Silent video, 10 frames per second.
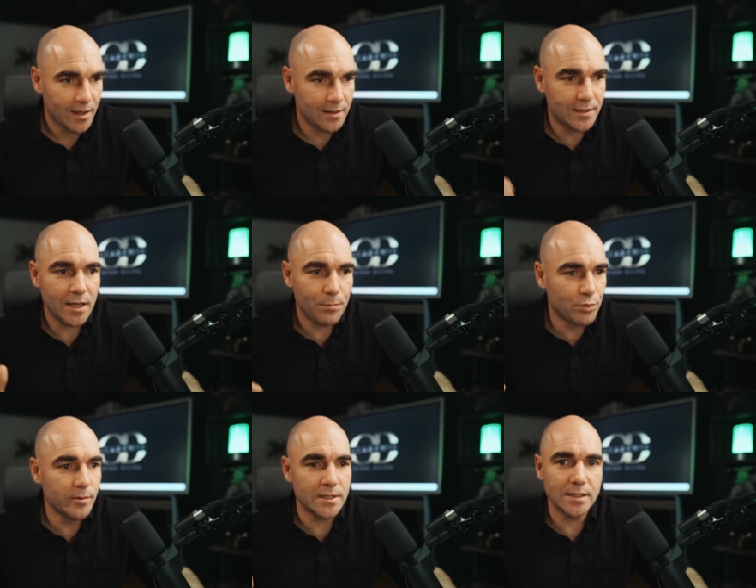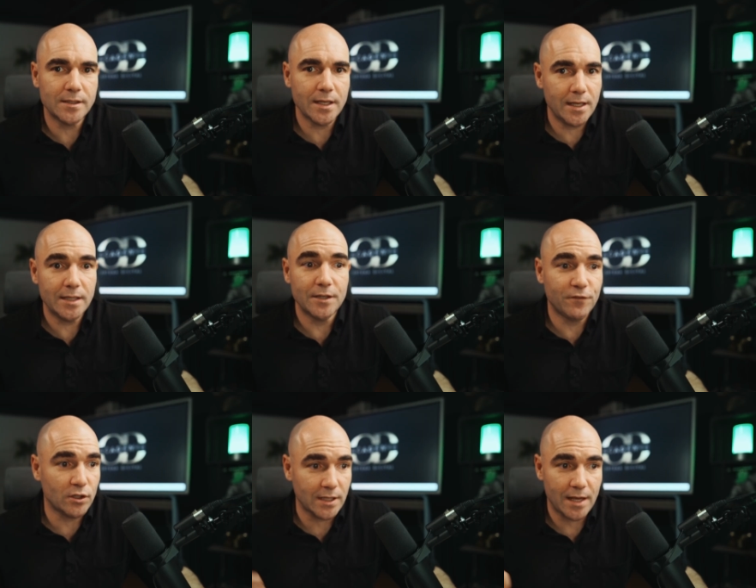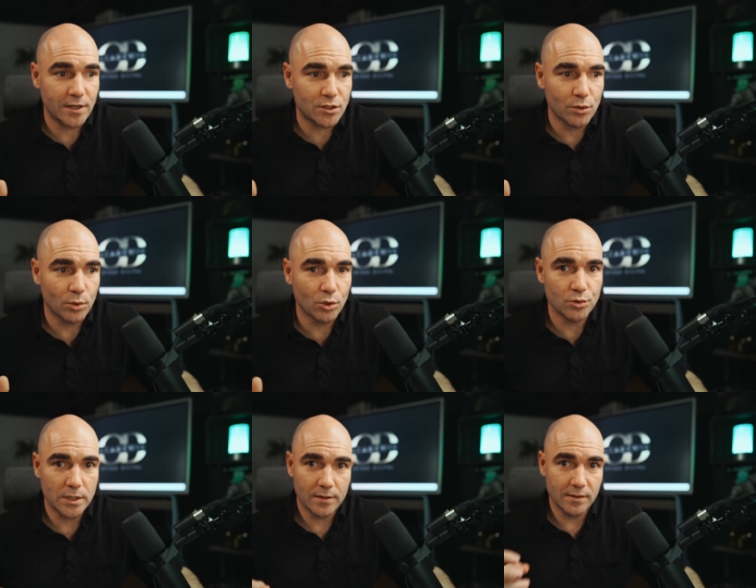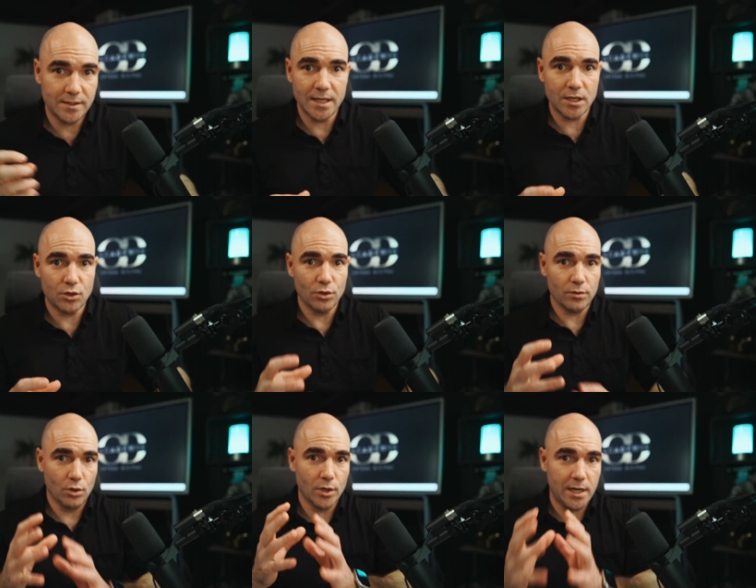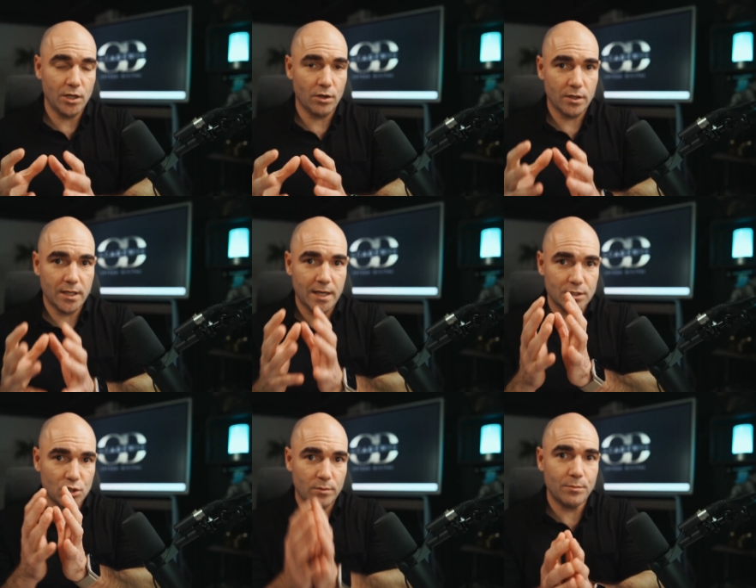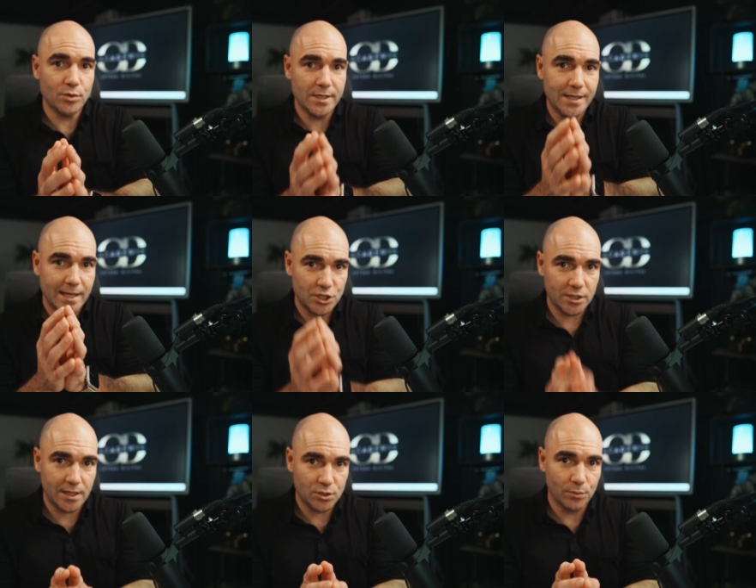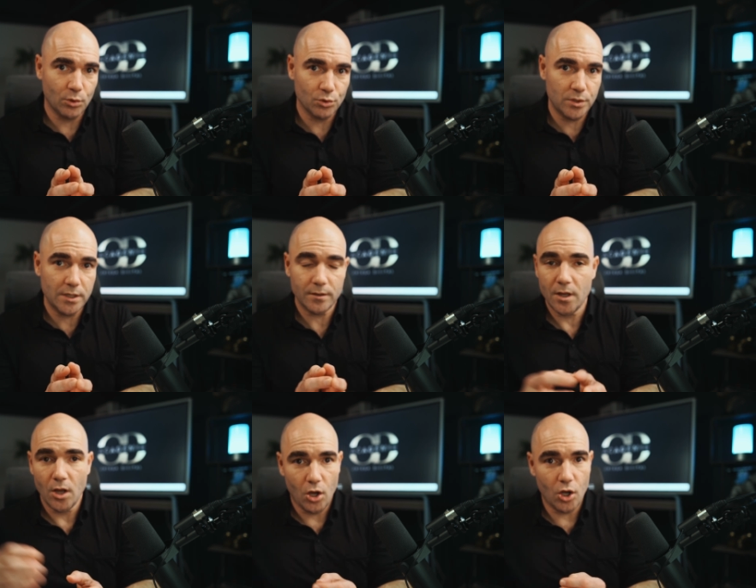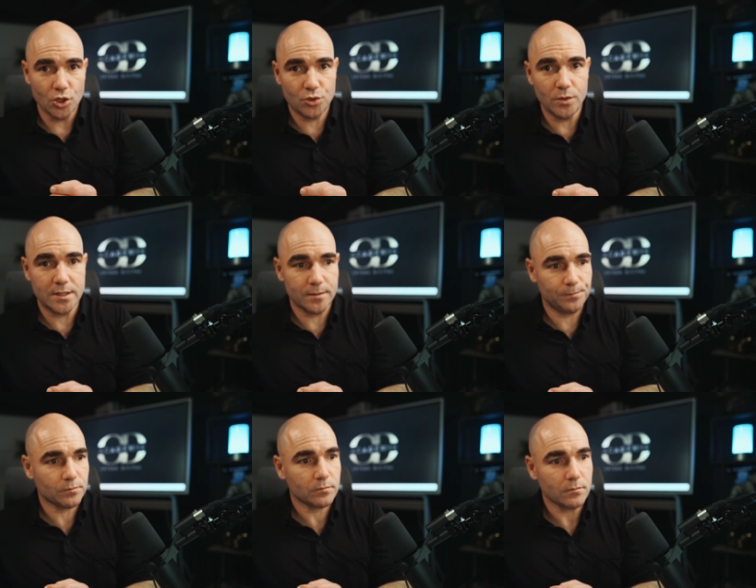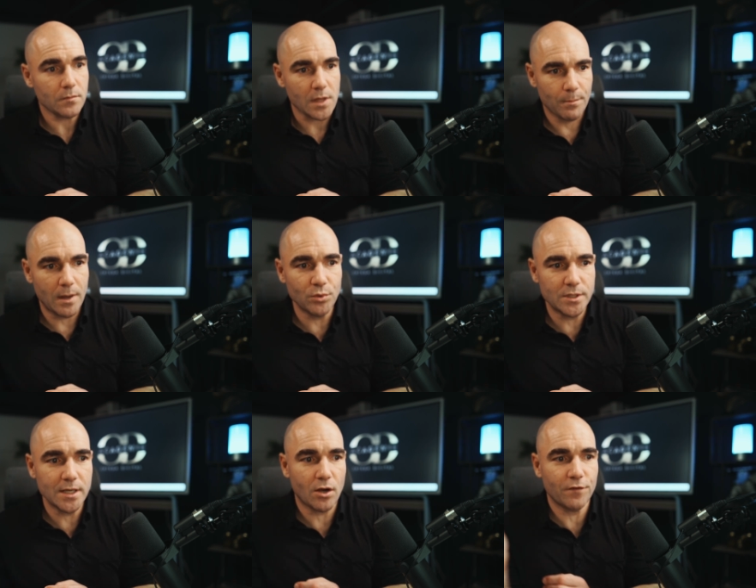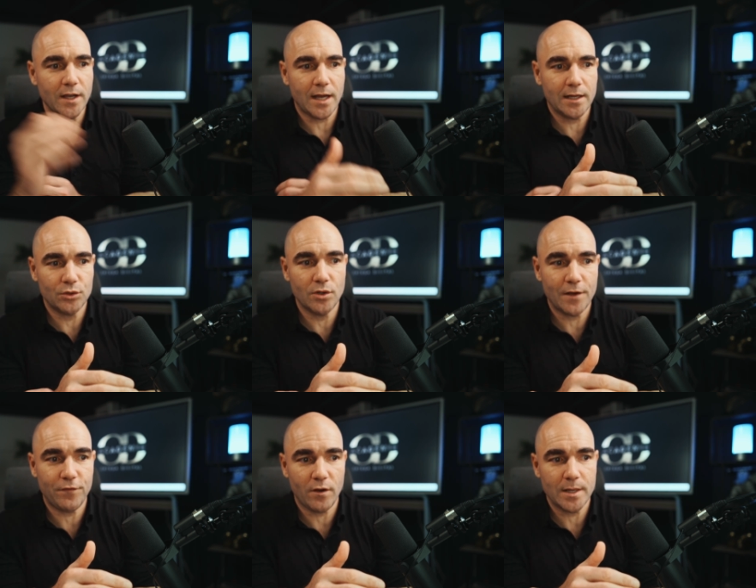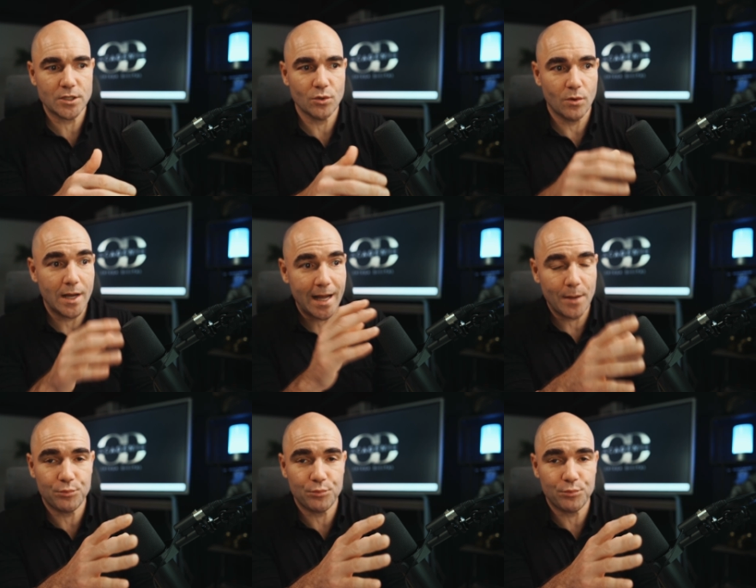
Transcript: des publicités et des ventes avec ce produit. Dès que le client ira sur ma boutique et achètera ce produit, Ensuite, ma boutique enverra de l'information à